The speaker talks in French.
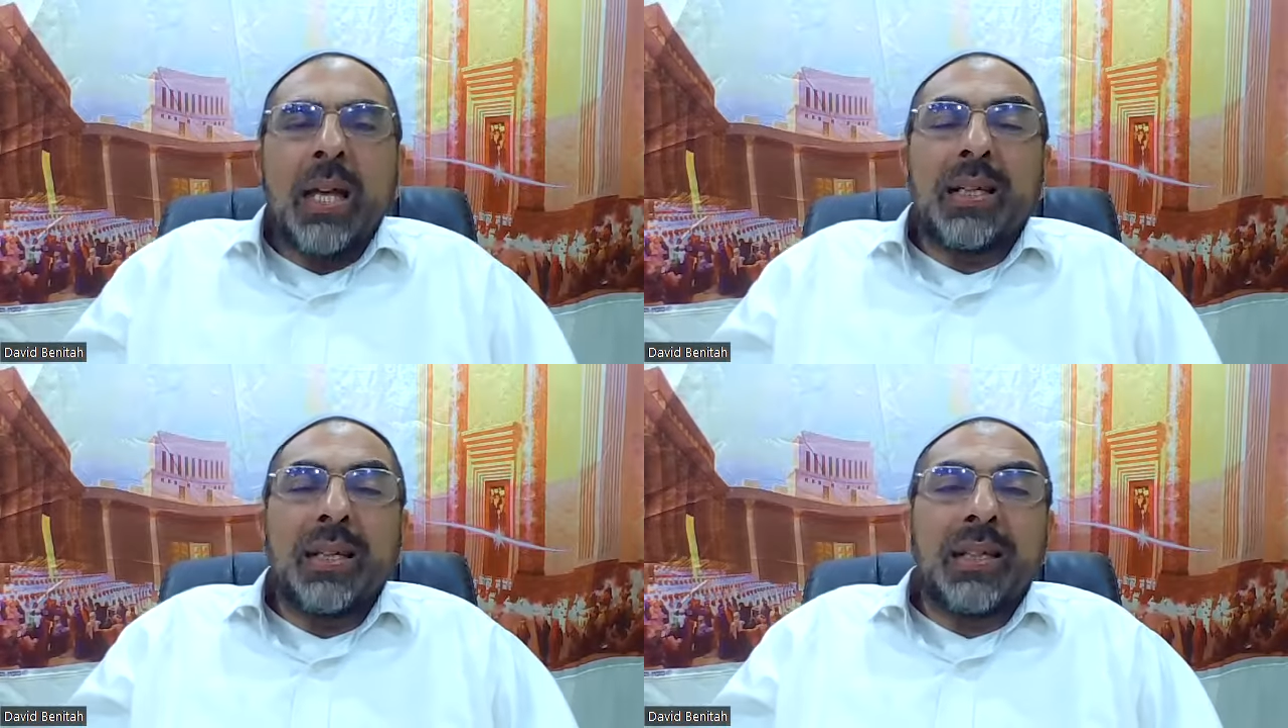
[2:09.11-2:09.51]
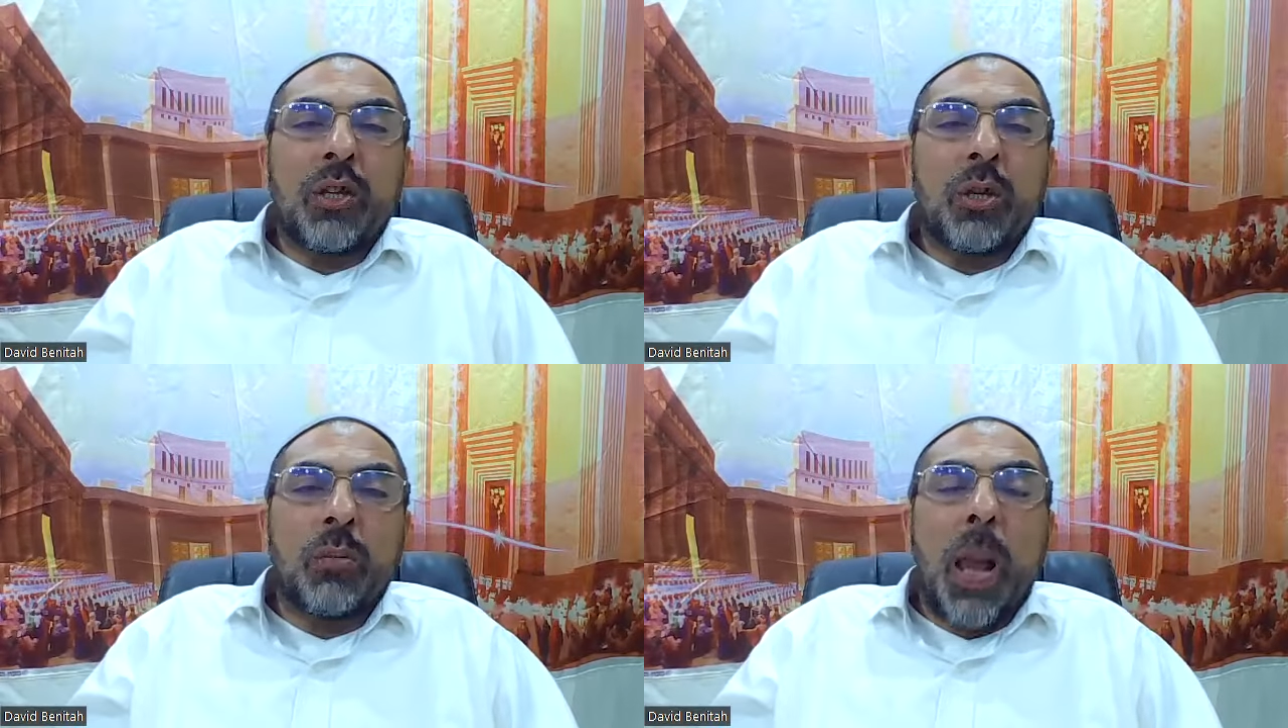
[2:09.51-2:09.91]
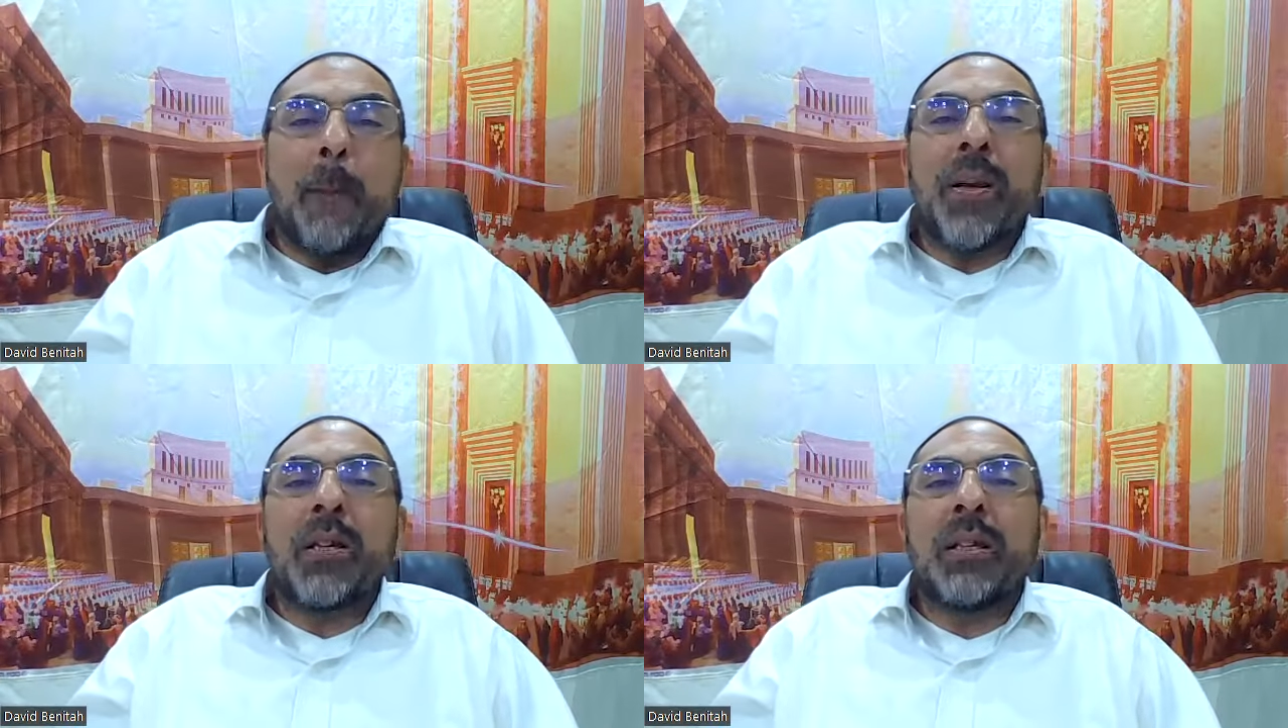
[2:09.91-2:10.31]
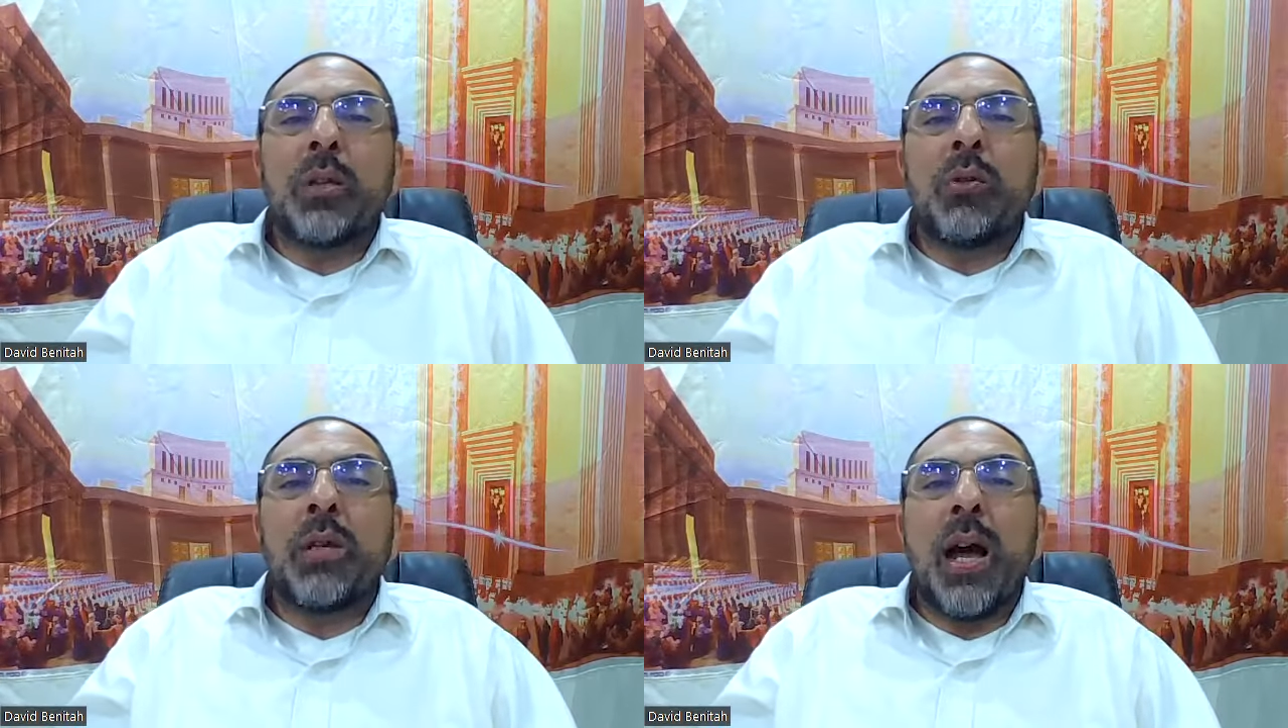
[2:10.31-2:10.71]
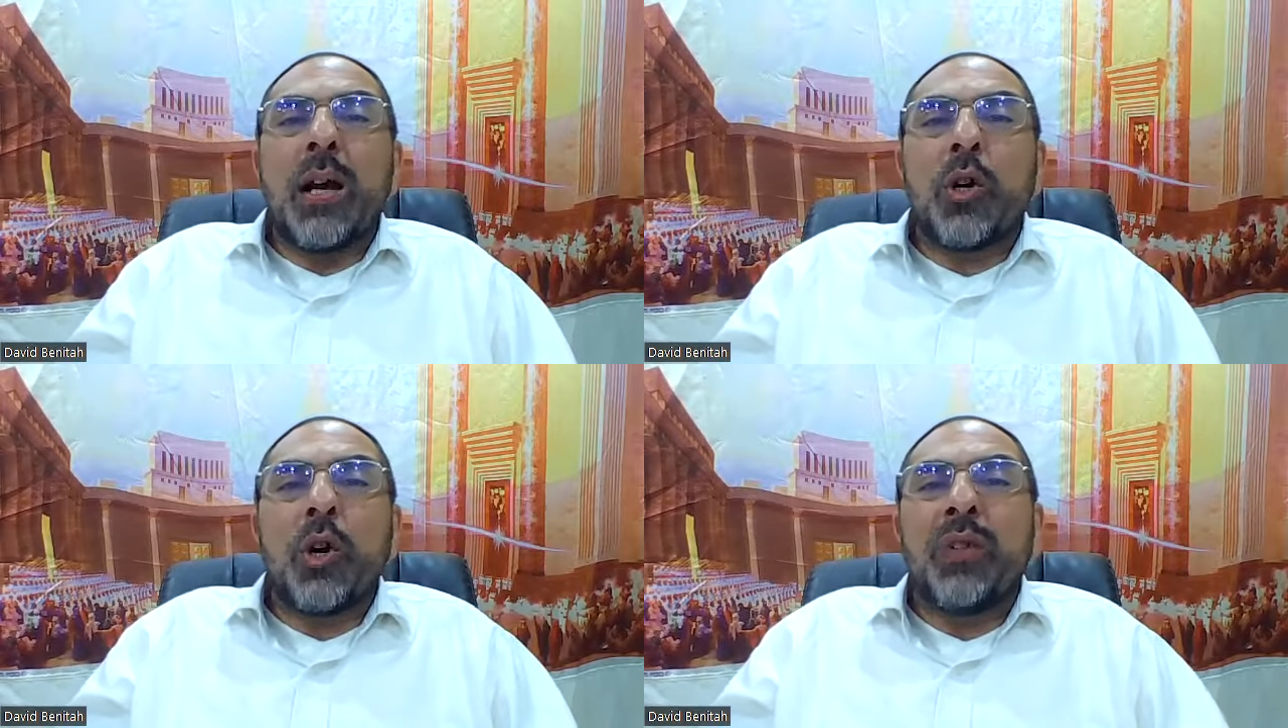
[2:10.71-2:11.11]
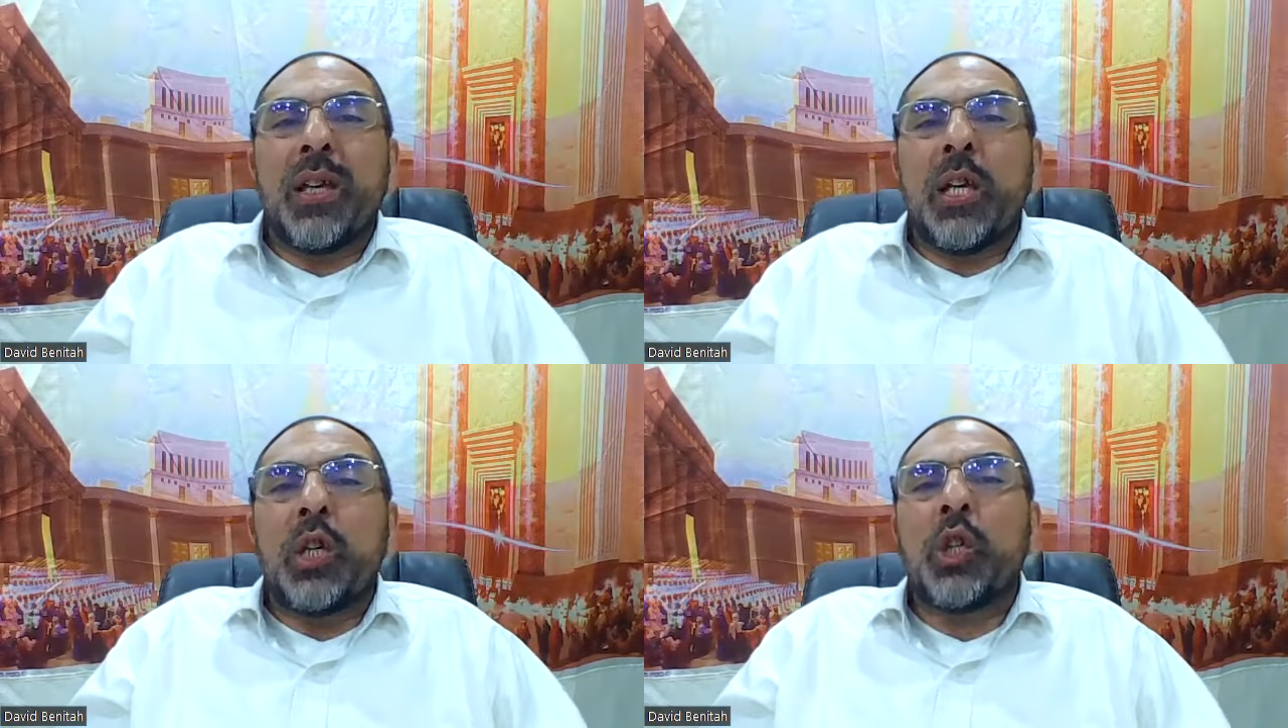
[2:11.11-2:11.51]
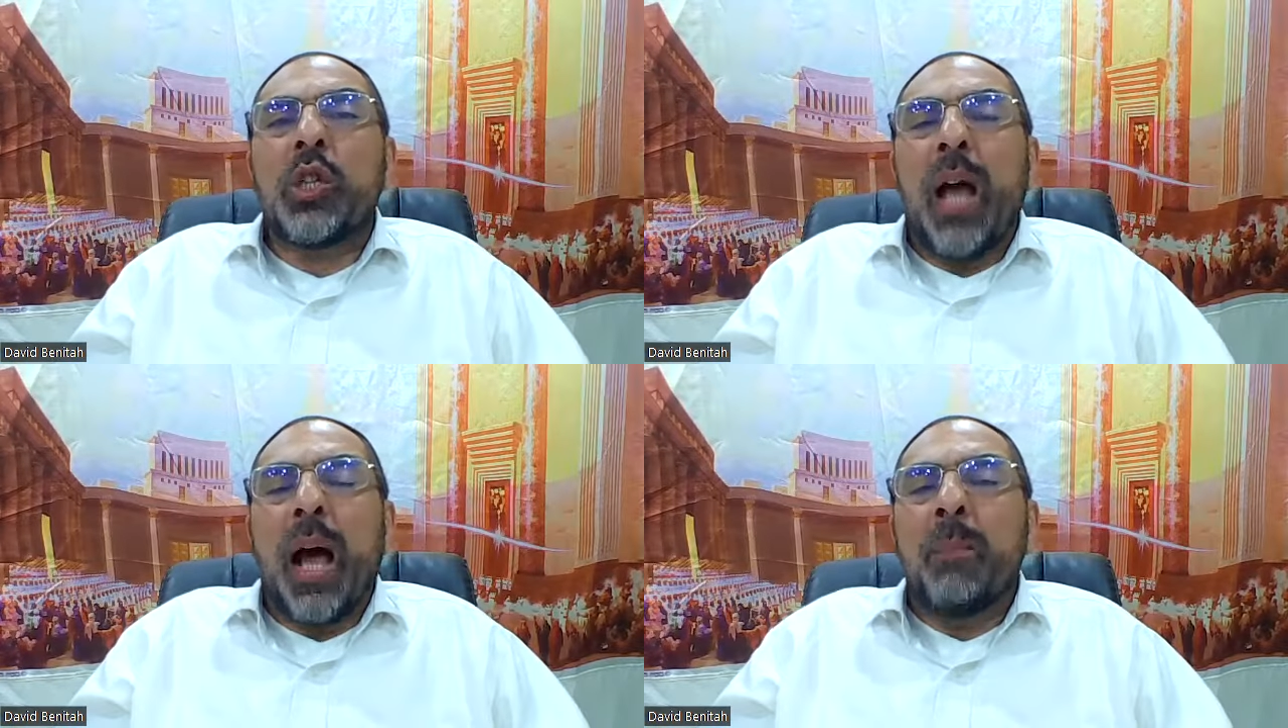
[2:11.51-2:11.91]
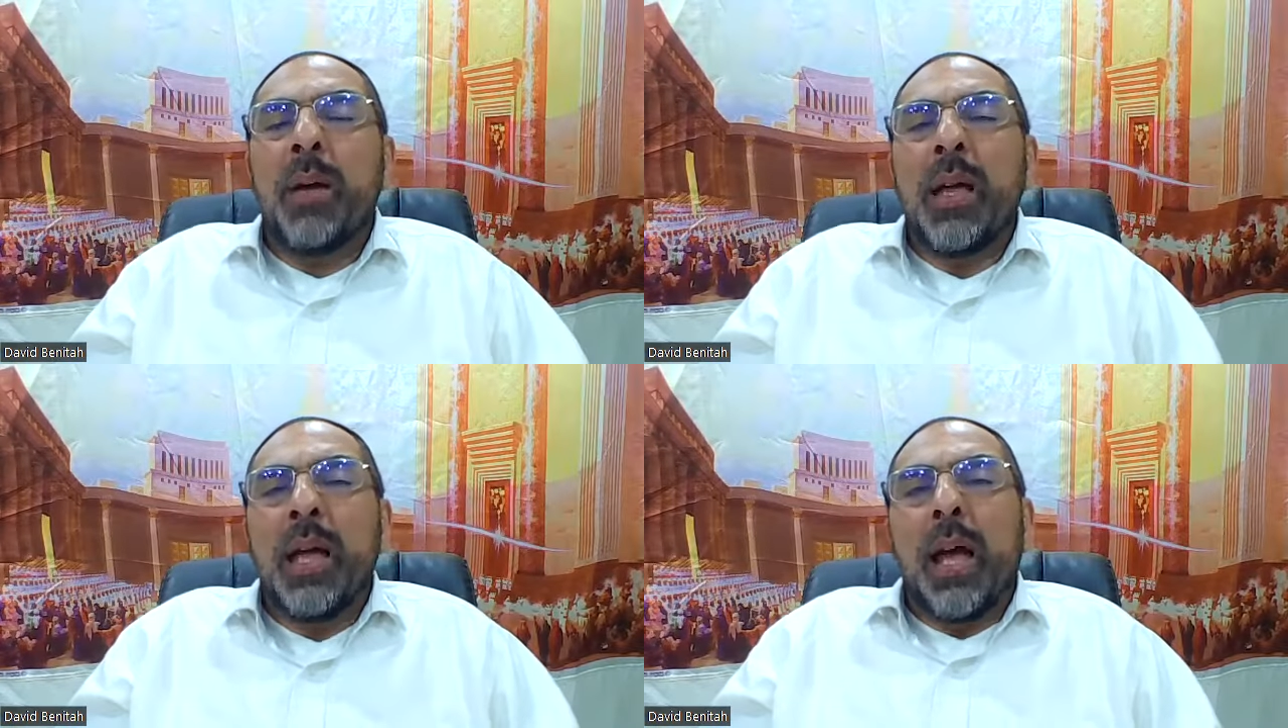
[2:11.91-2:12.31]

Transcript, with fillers: et c'est exactement la personnalité de Yaakov Ishtam,